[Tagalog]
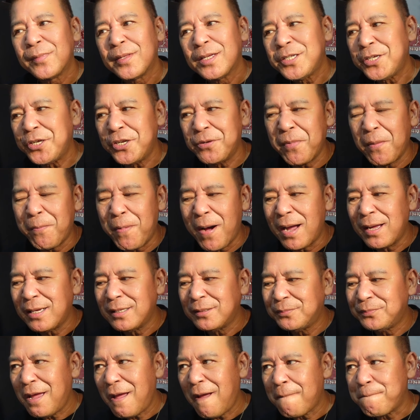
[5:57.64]
sino ba ba?
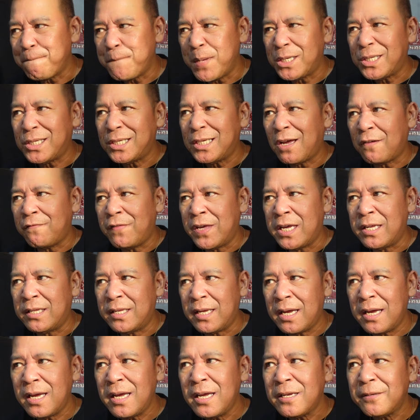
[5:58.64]
Miss
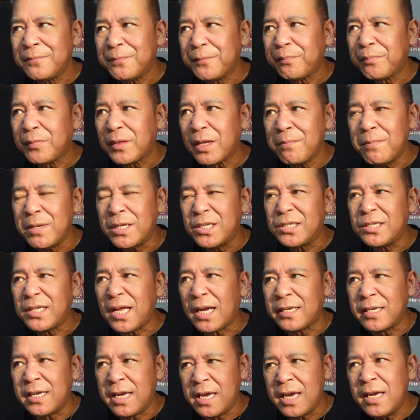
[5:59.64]
Cavite, Miss
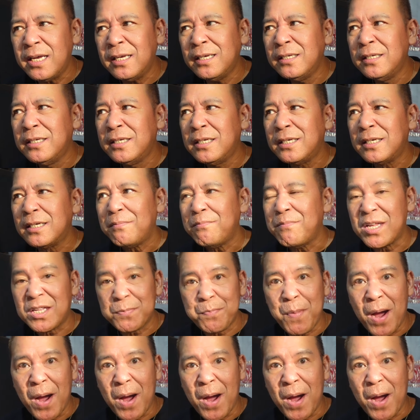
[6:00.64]
Tagig, Miss